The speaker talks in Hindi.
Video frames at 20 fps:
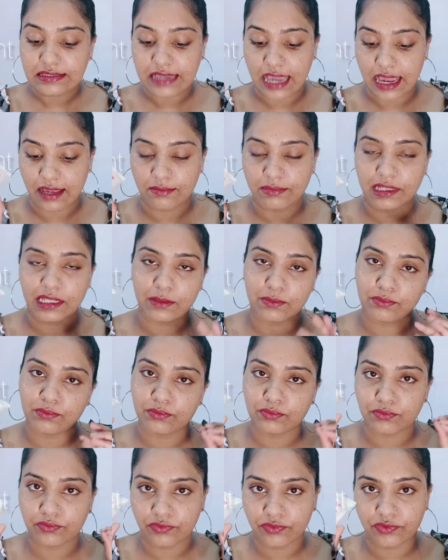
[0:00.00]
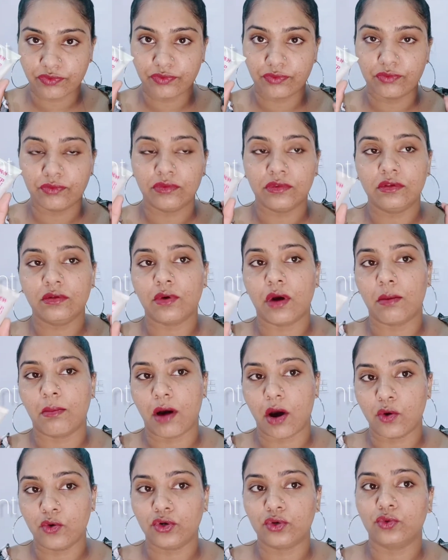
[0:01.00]
मतलब
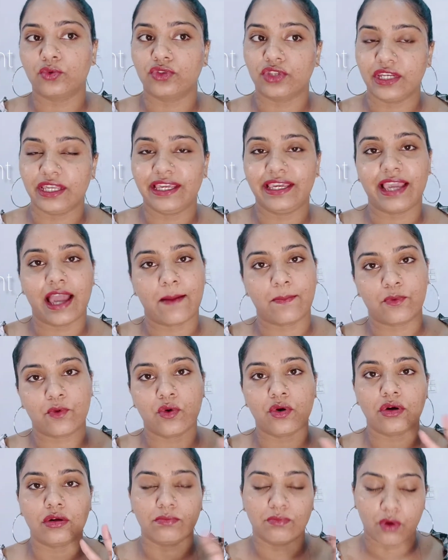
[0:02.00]
अमाउंट उतनी ही आपको